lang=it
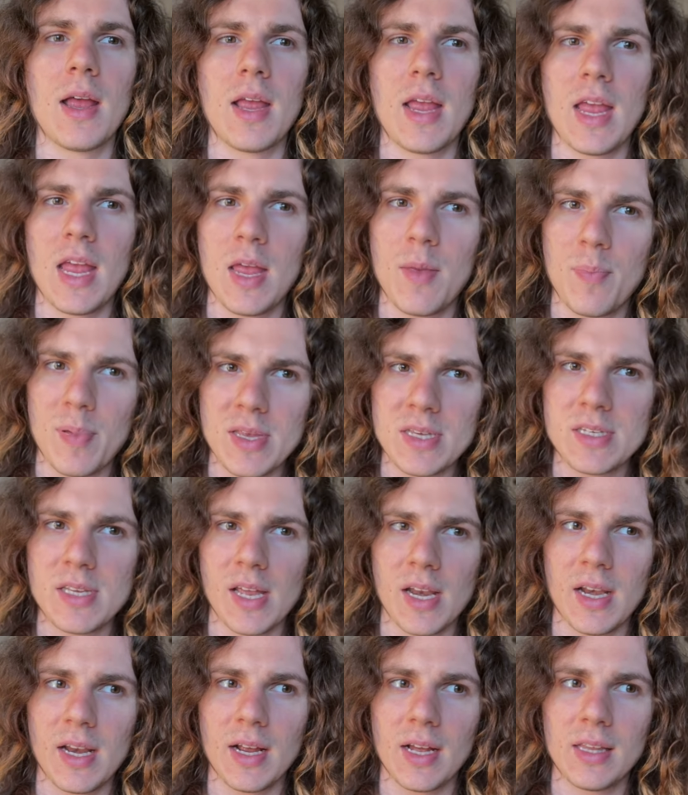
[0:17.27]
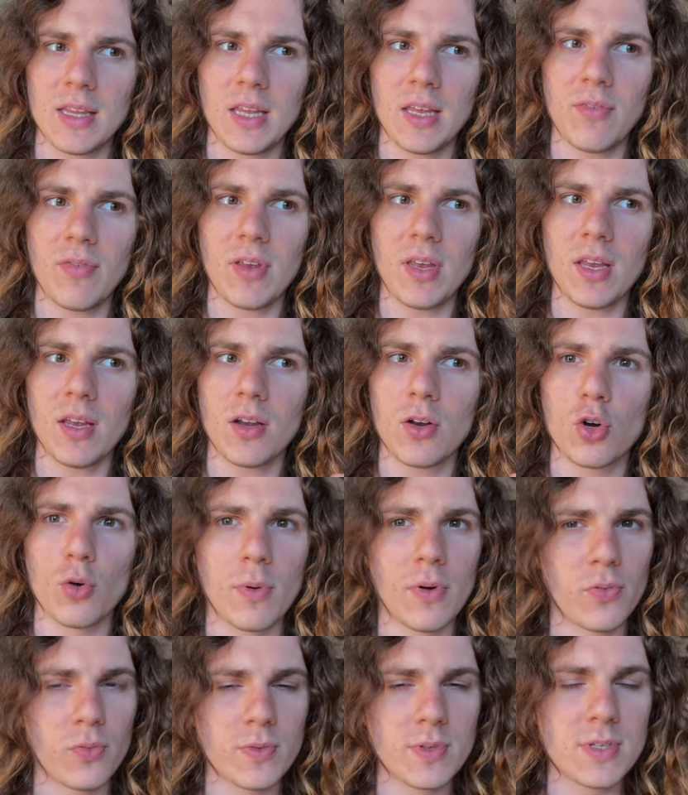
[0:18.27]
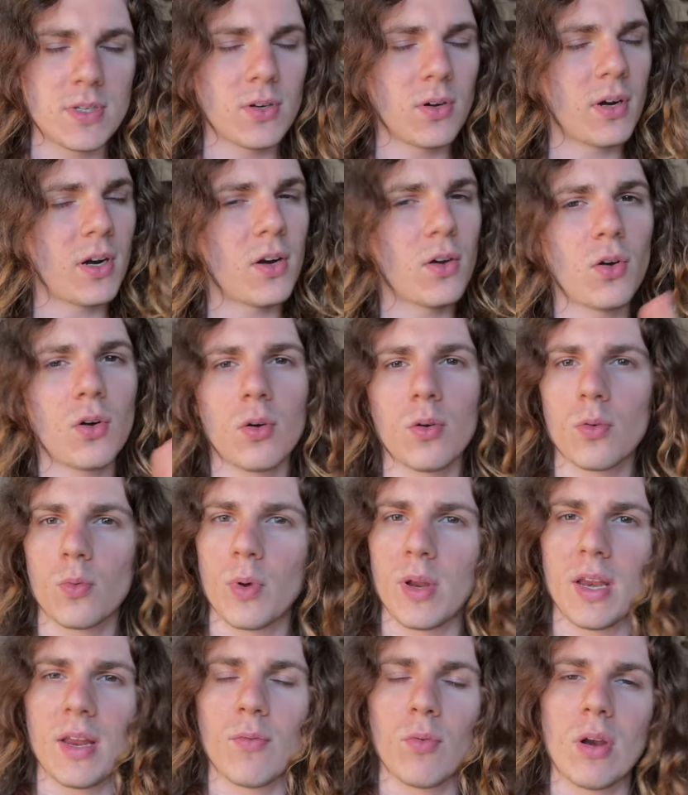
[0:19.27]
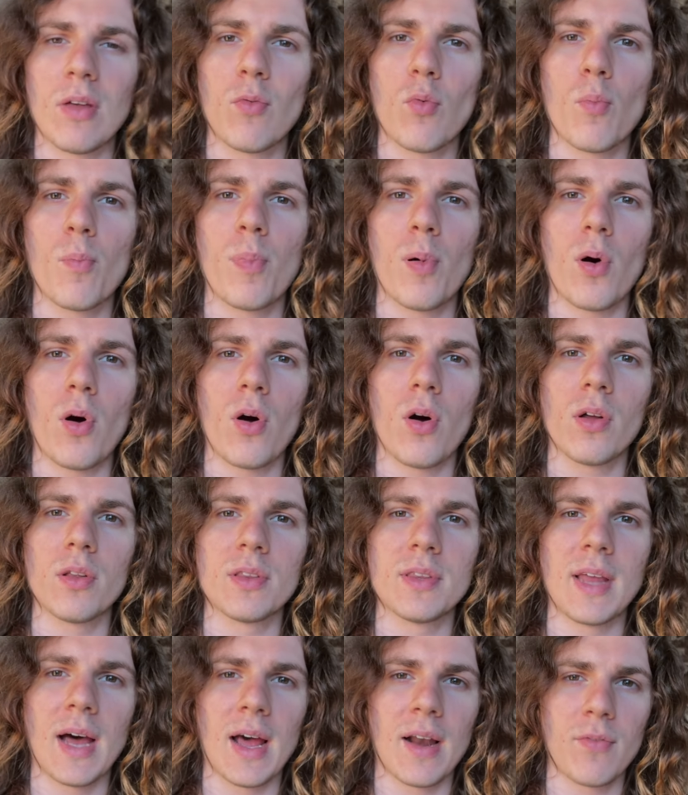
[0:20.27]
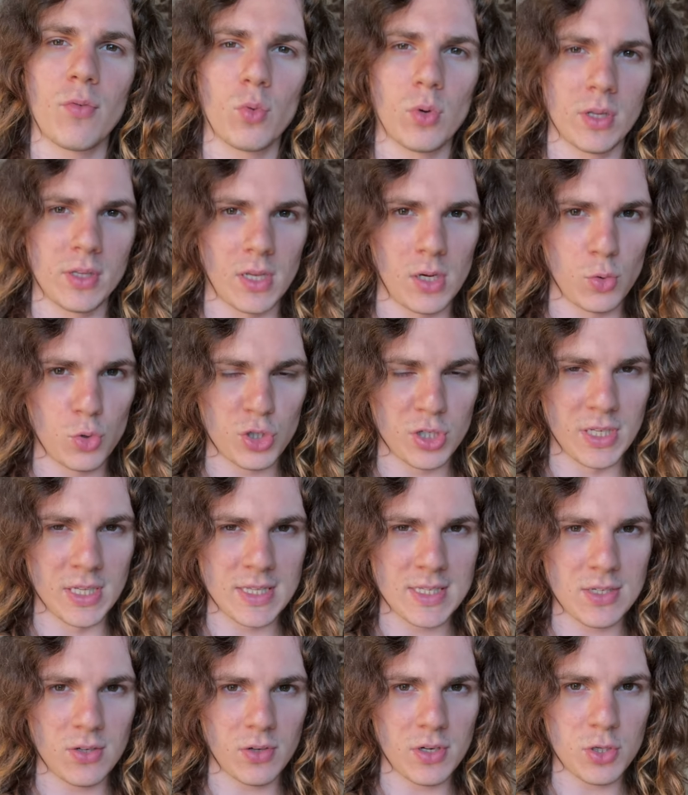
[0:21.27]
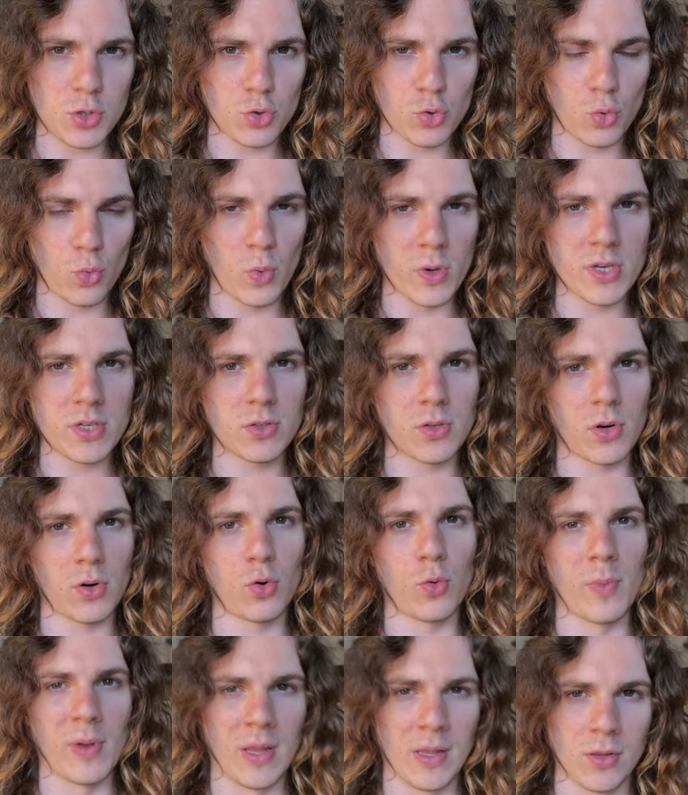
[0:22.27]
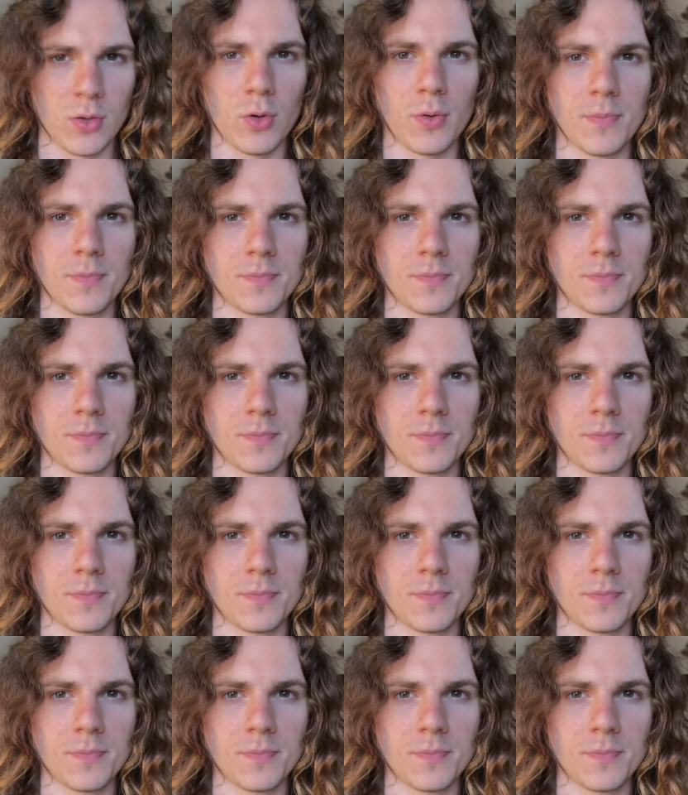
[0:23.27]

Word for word: E I pensieri negativi come funzionano? Quindi volevo un po' darvi una delucidazione su questo argomento.